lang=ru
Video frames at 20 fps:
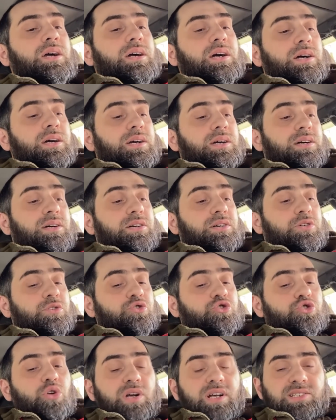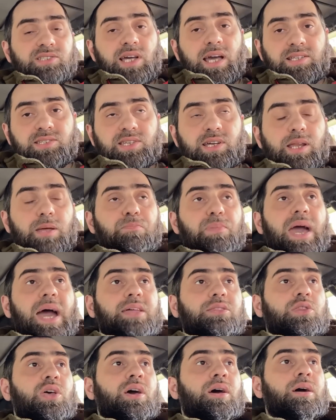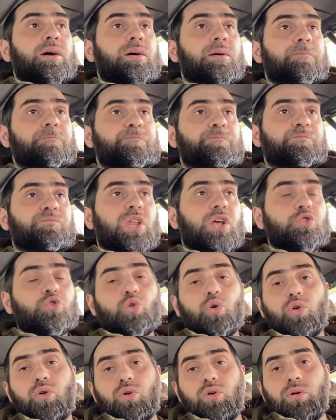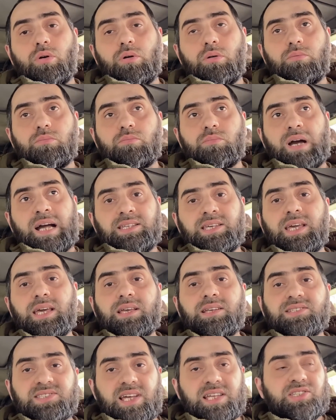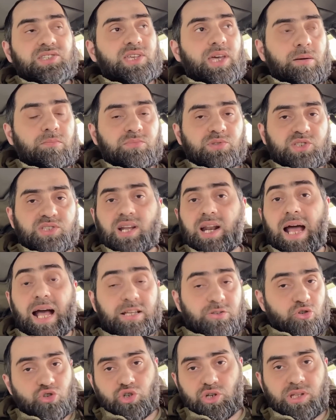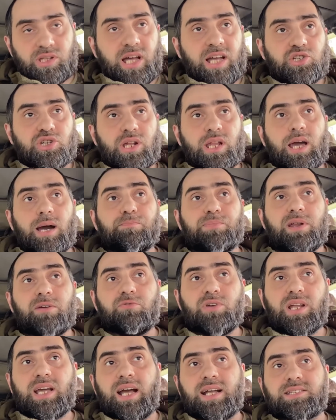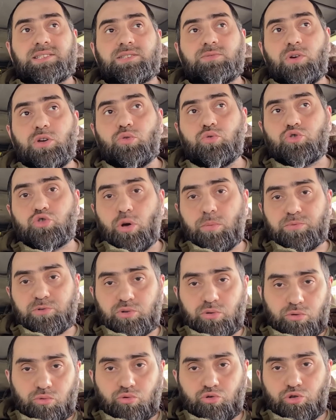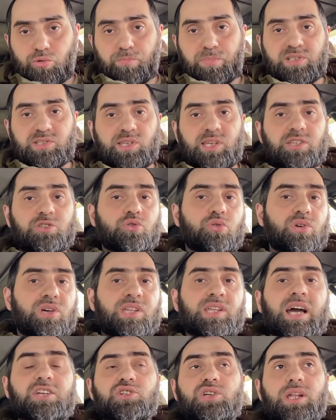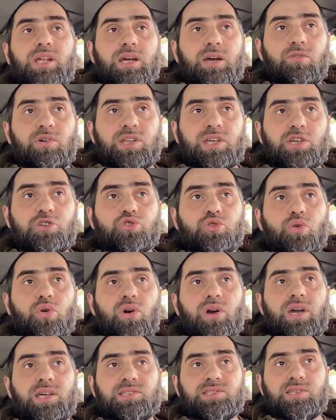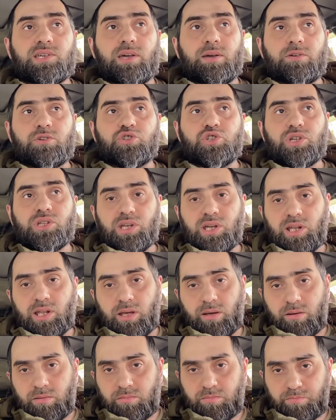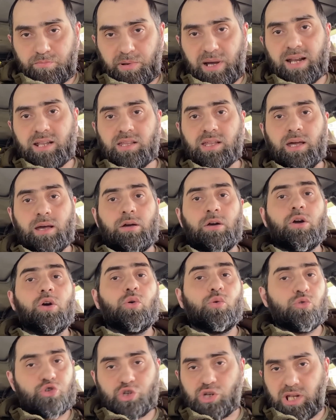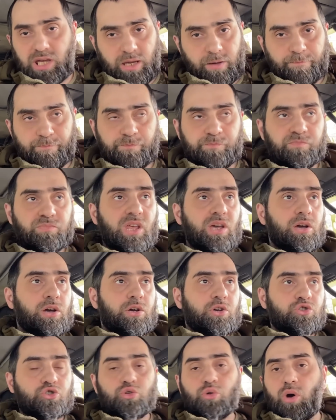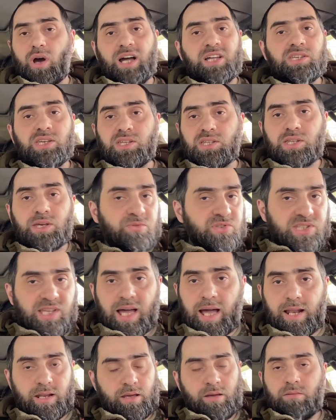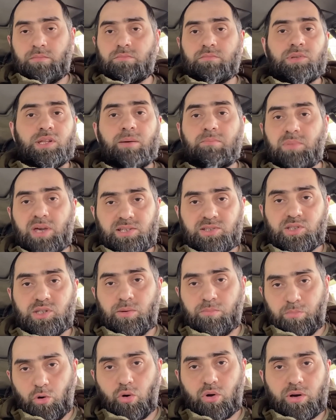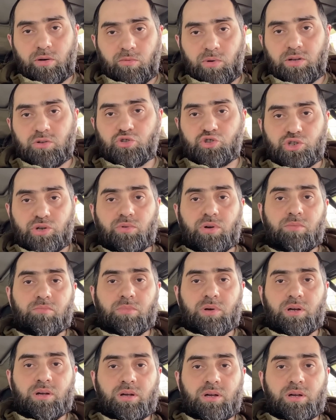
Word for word: Э, что касается ребят, то они затем сразу же начали опровергать свою собственную же позицию и начали говорить, что эти четыре парня ушли, что они не взяли на месте Бокова живым,